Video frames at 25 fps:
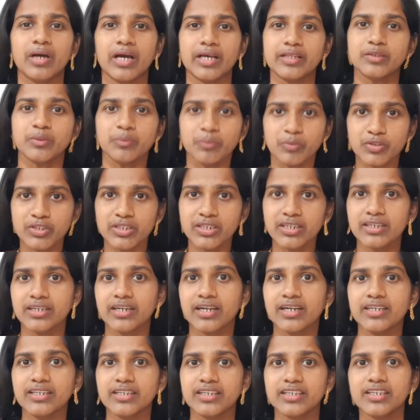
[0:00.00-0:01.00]
அதுக்கு முந்தின
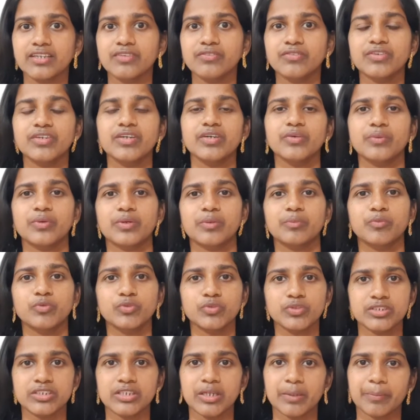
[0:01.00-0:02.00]
நாள் இரவு ஒரு
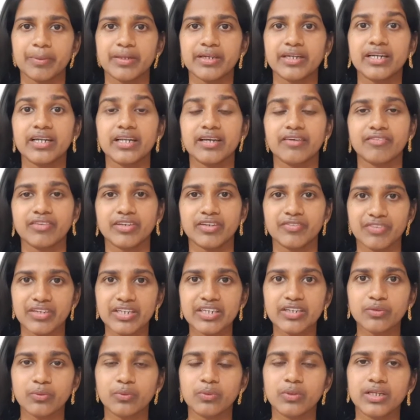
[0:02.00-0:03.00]
மூன்று நபர்கள் அவங்க
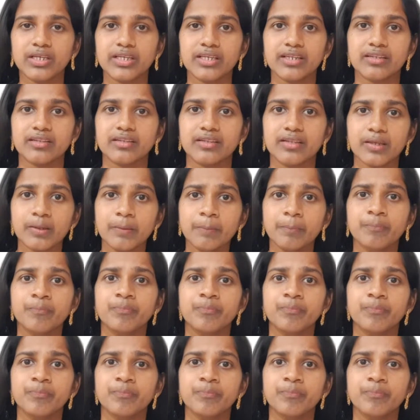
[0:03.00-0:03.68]
வீட்டுக்குள்ளே இருந்து